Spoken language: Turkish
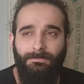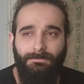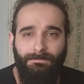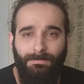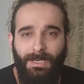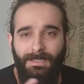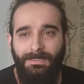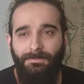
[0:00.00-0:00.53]

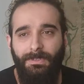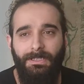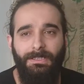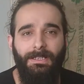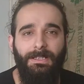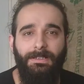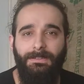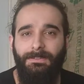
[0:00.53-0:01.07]
bazı
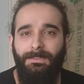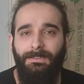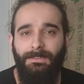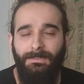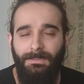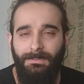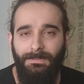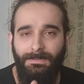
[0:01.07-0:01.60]
makinelerde
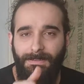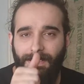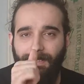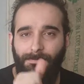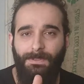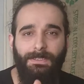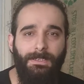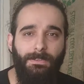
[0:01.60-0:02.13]
dikkat
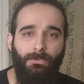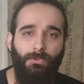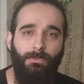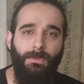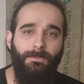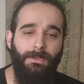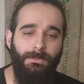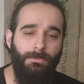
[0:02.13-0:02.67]
ettiyseniz bir tane
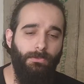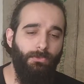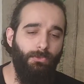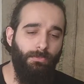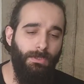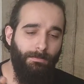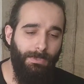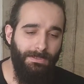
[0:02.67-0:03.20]
düğme vardır. O
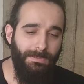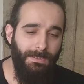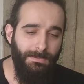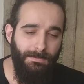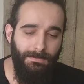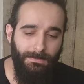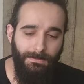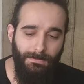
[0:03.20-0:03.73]
düğmeyi
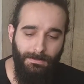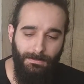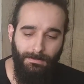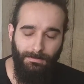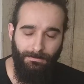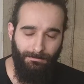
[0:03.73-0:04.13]
basarsınız.